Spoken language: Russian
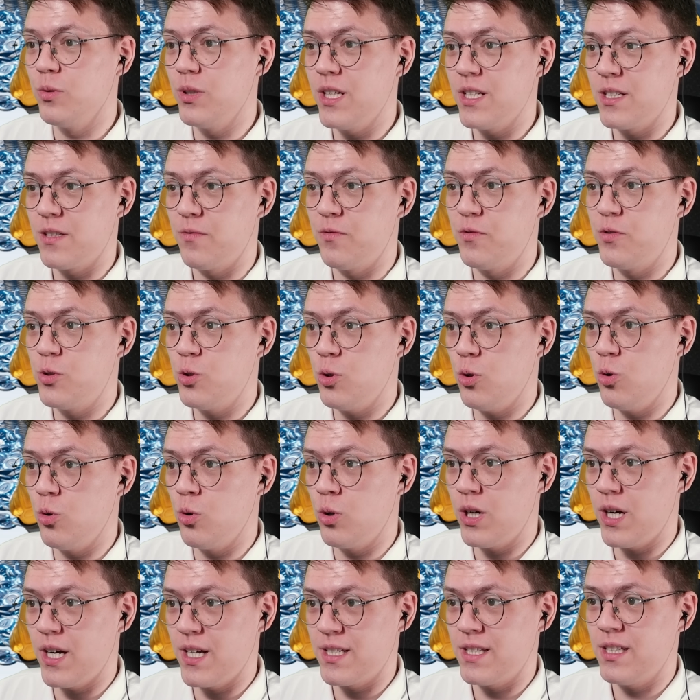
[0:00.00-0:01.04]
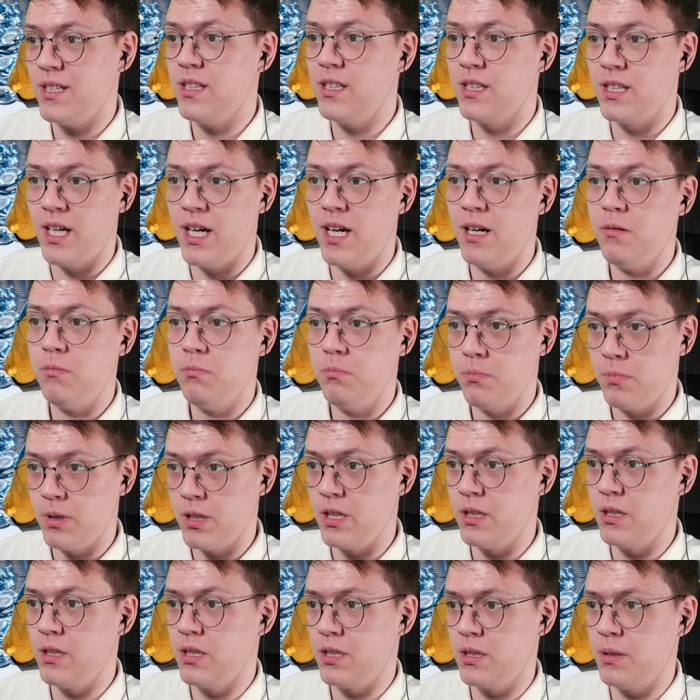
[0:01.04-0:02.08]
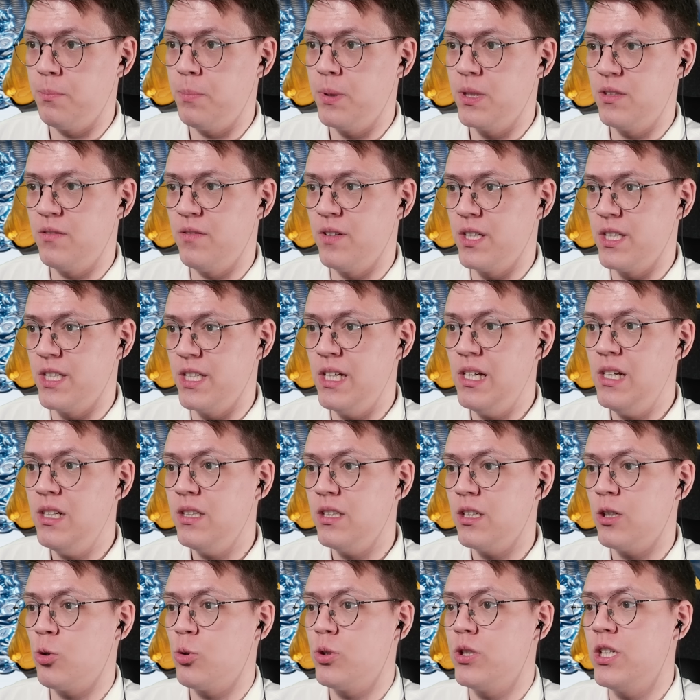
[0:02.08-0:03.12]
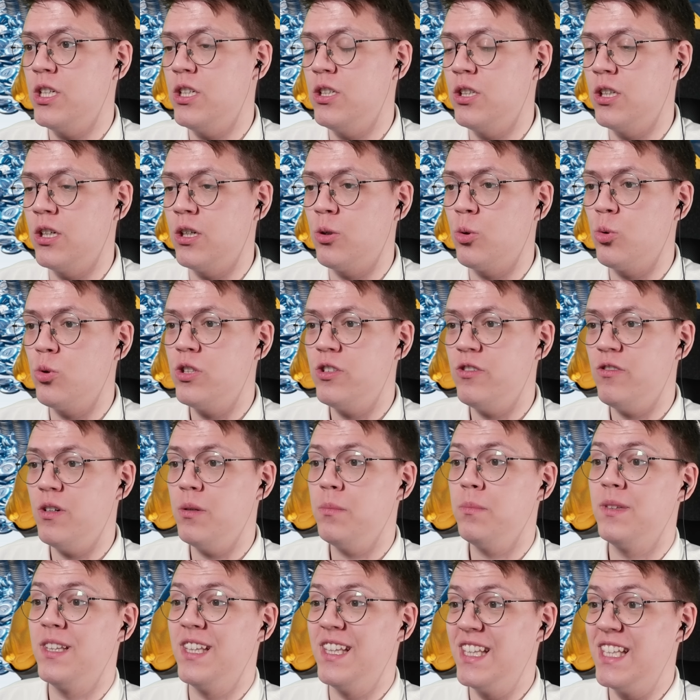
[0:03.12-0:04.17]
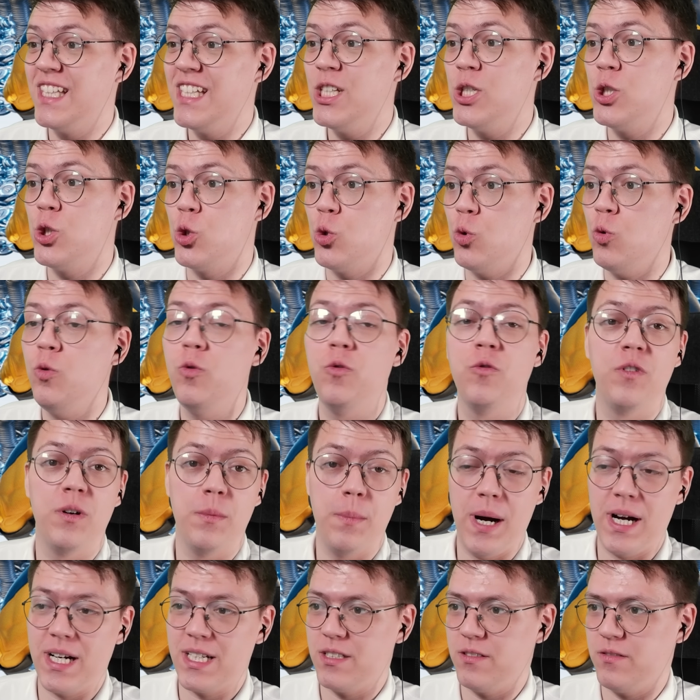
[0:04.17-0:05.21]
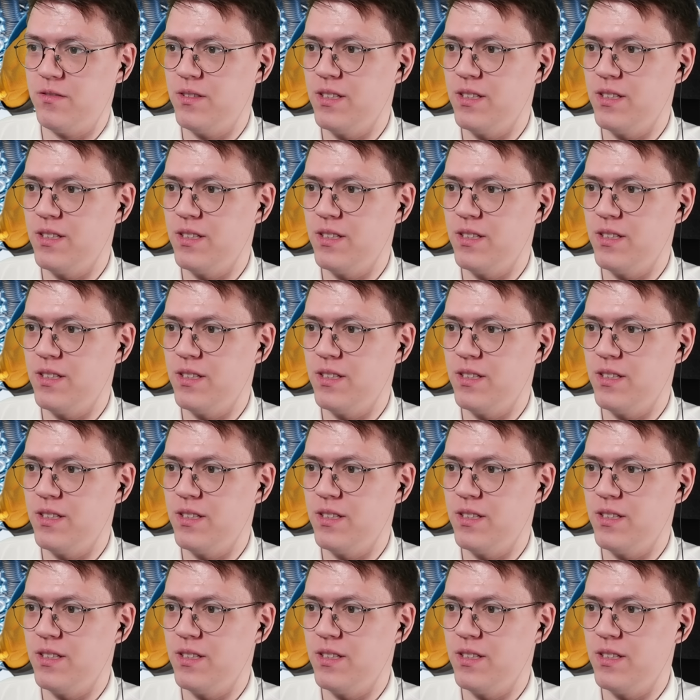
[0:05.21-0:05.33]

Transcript: У нас все указано, да, мы это подтвердили, накрутить, накручиваем 1000 вебаксов.